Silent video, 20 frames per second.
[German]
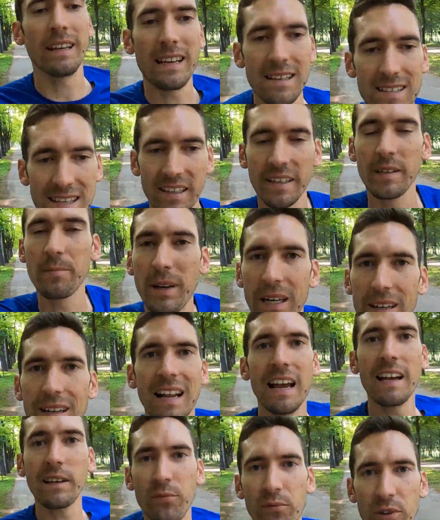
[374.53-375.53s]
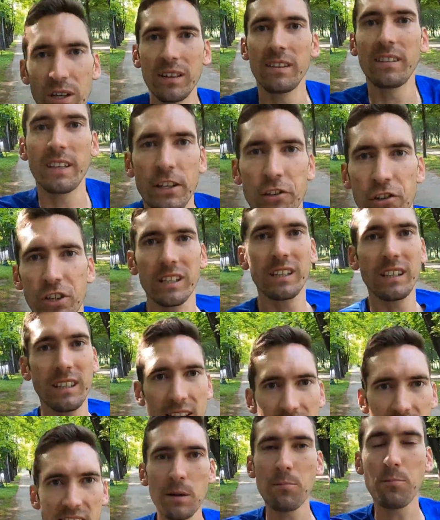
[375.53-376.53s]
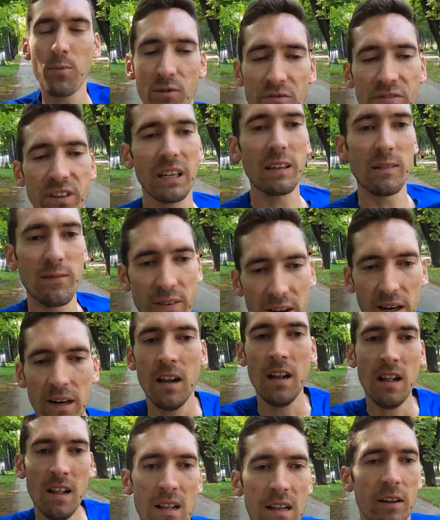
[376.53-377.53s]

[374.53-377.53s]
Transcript: ja, sage ich mal, leicht fortgeschrittenes Tempo auf jeden Fall.